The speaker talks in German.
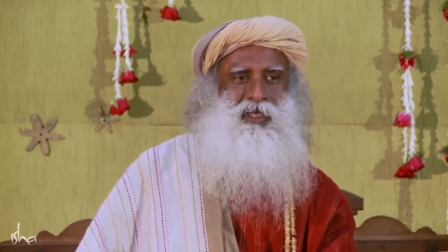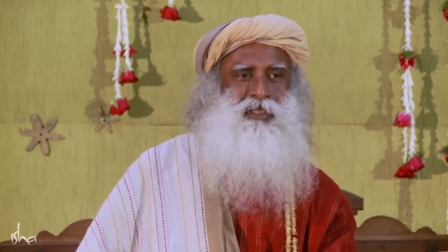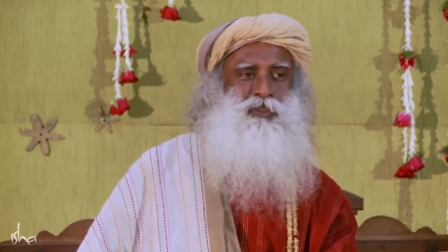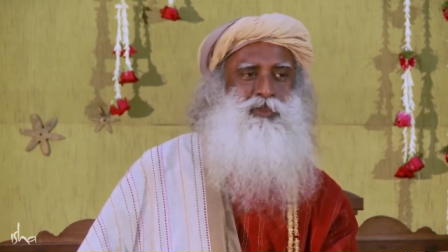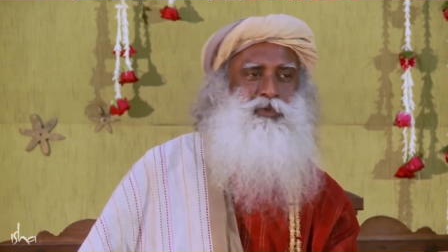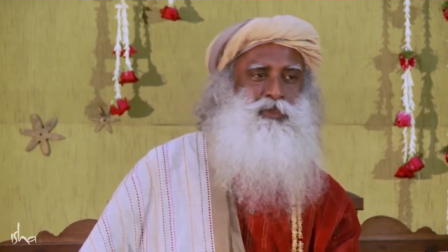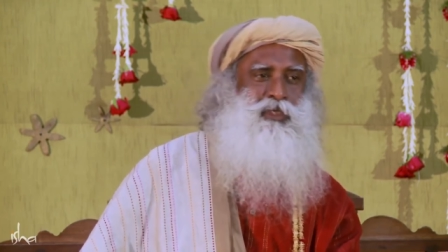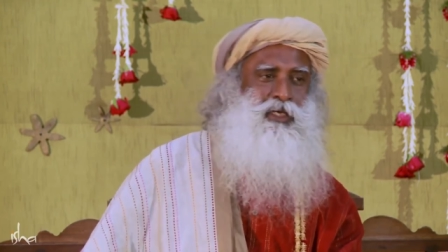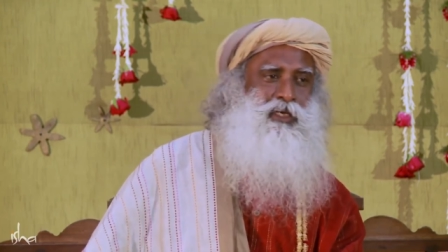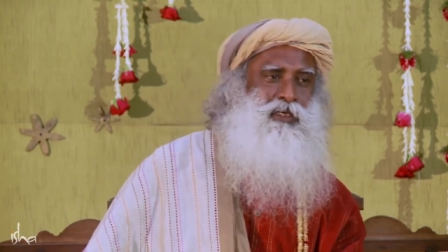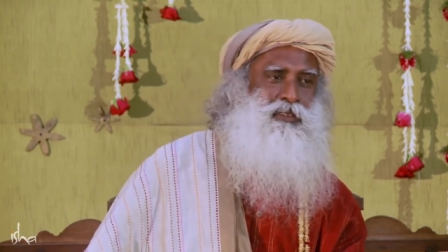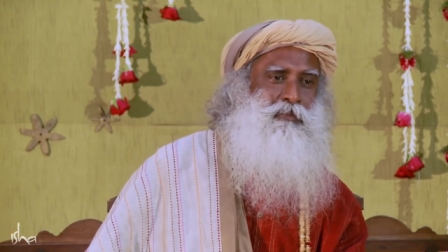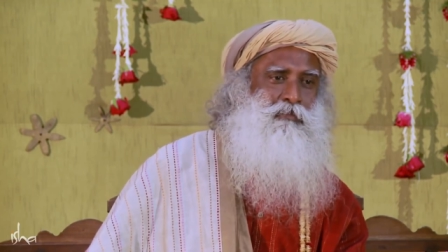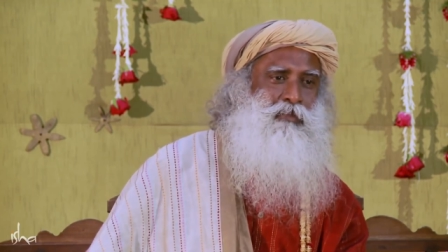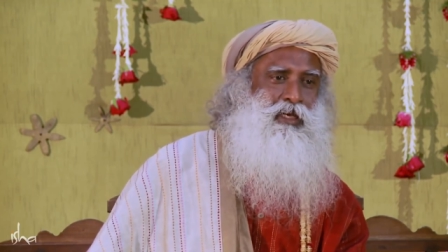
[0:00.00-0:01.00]
Und heute
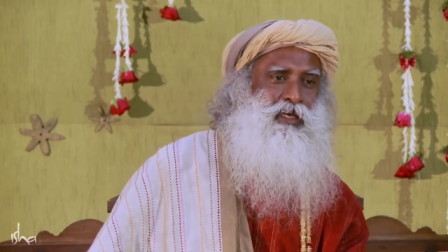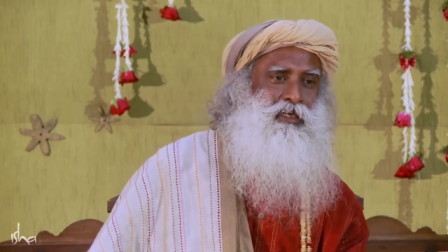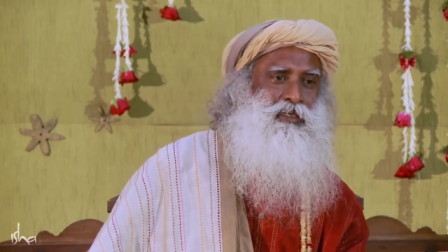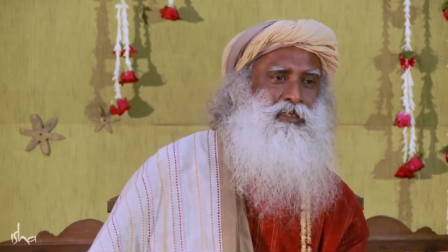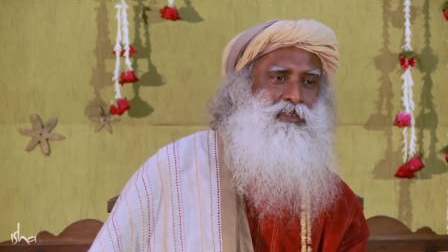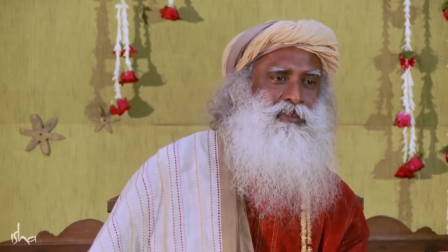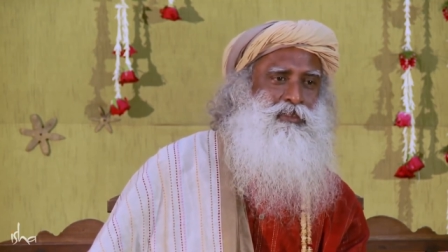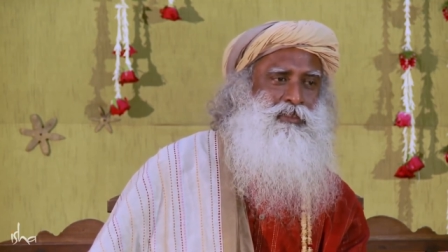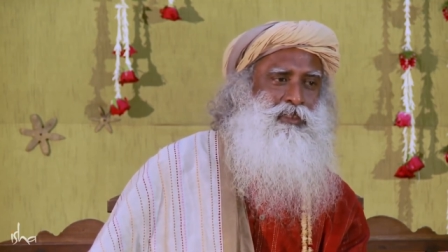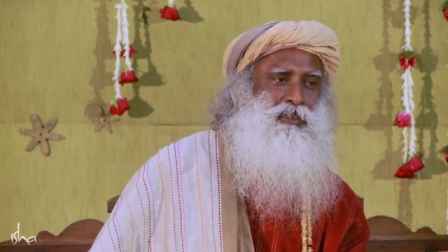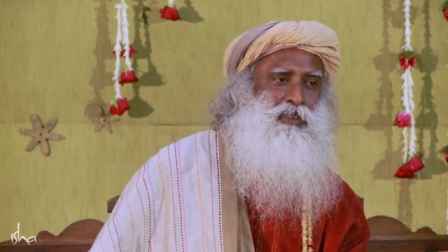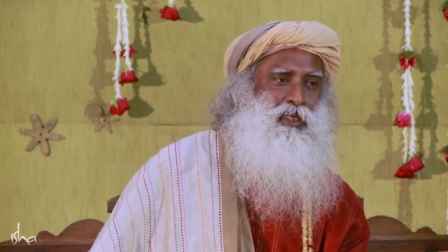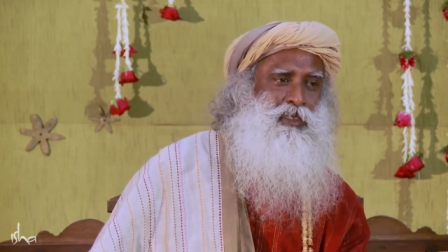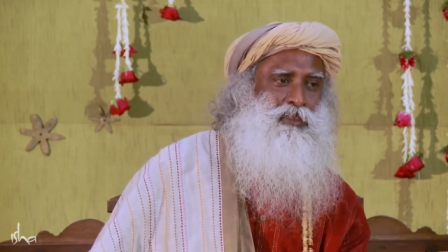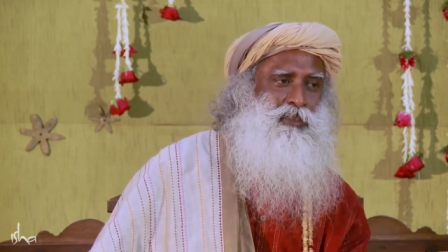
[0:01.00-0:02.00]
tauchte die
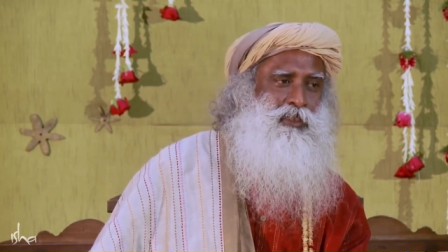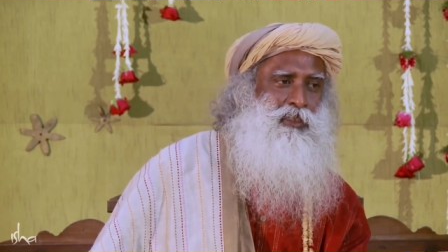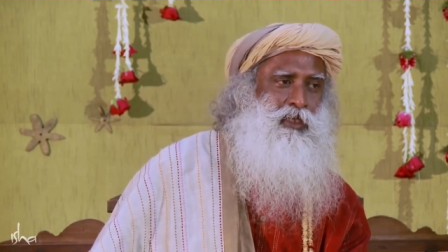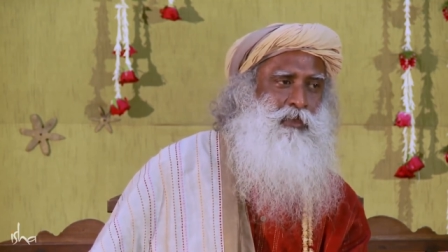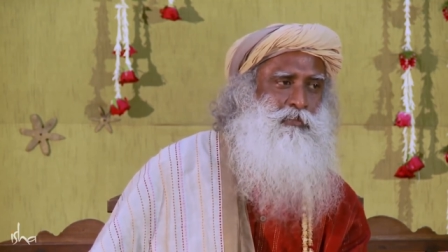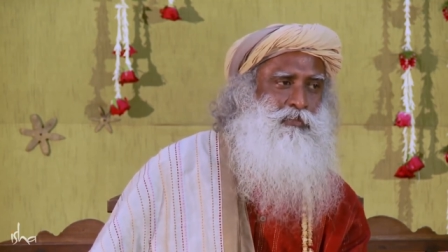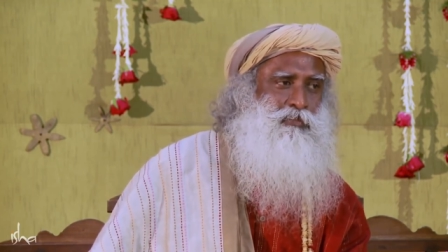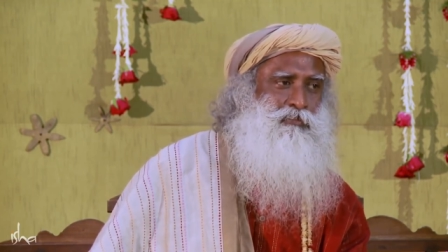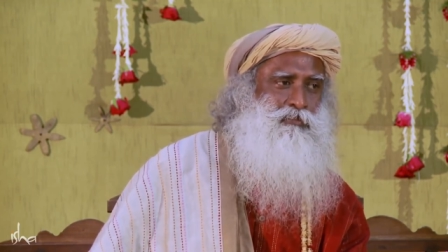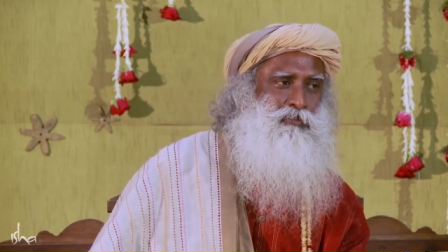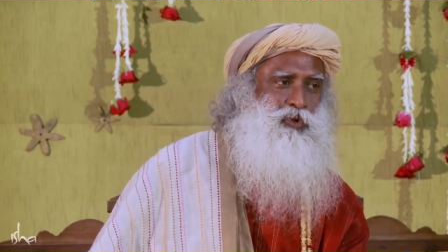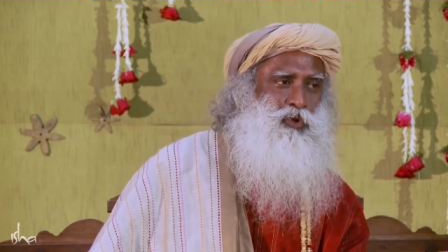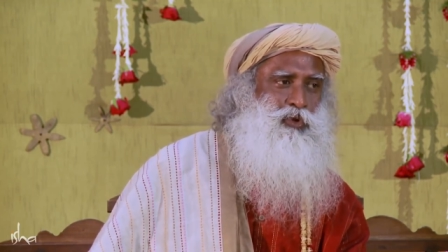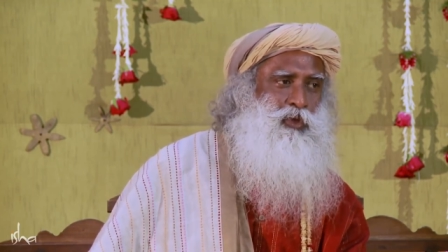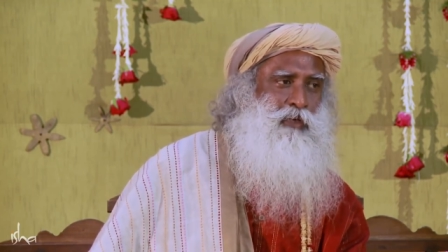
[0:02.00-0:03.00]
Haushaltshilfe nicht auf,
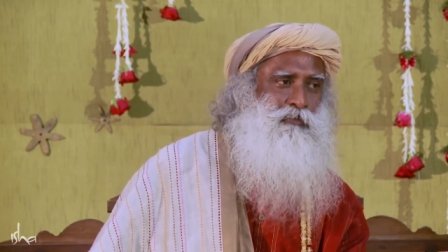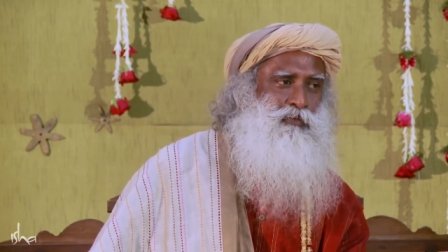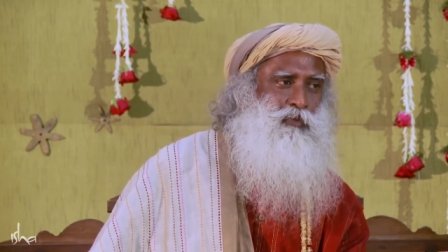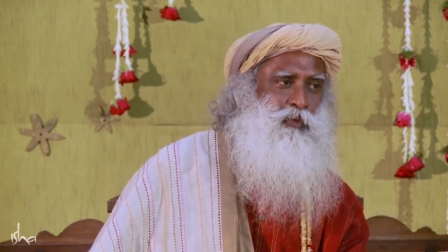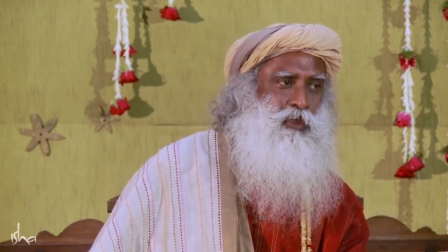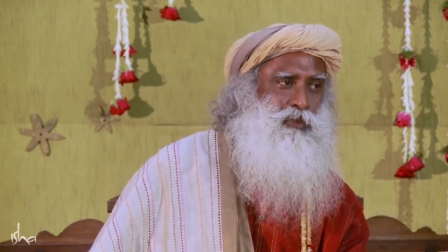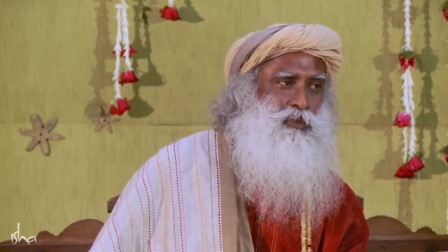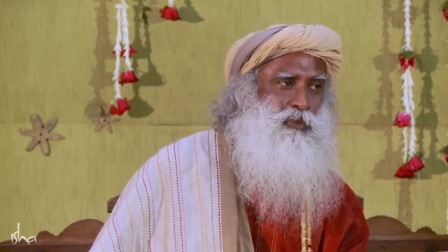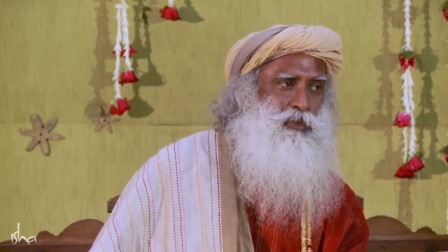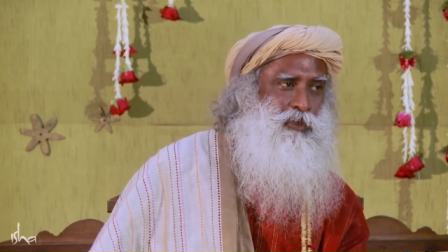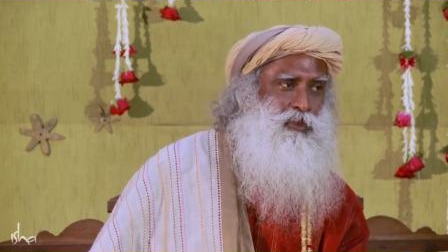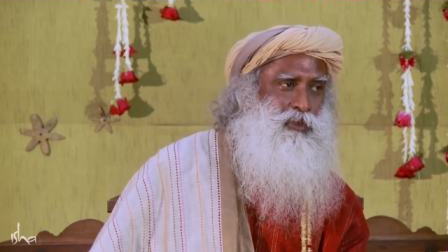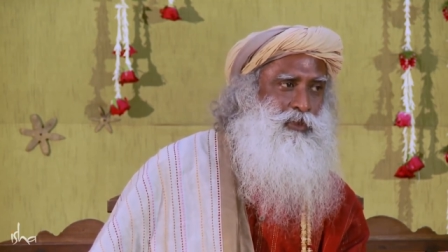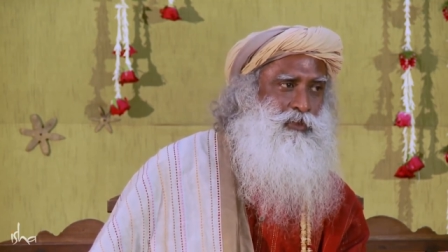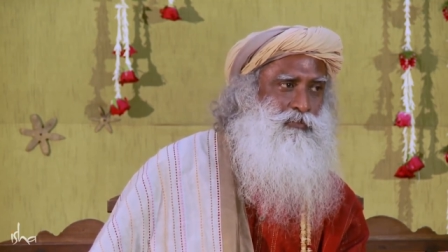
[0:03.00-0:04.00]
also musst du das Geschirr
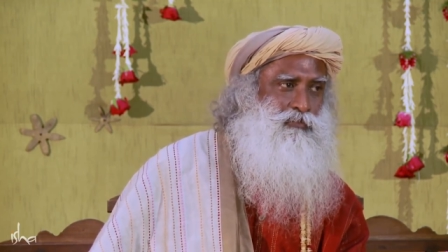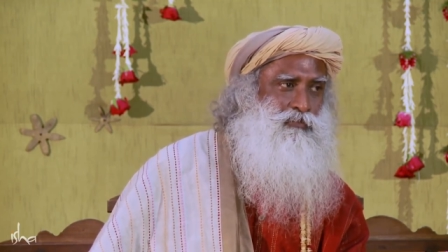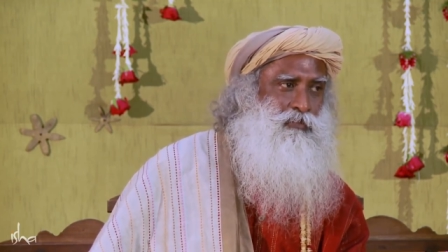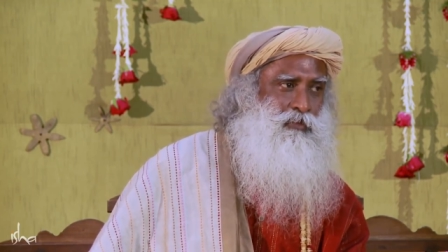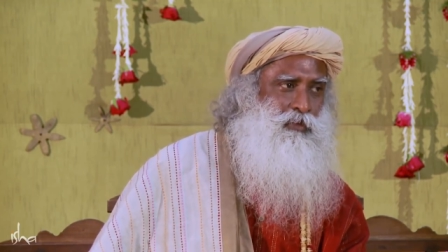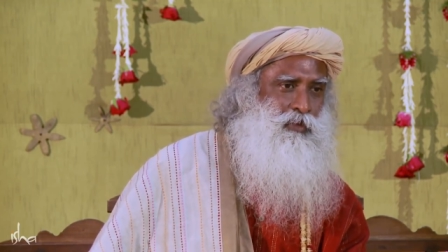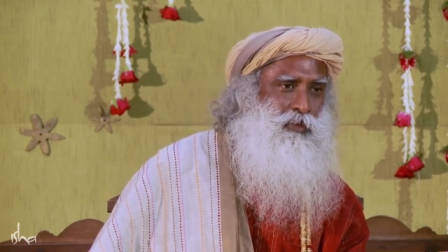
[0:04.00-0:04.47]
spülen.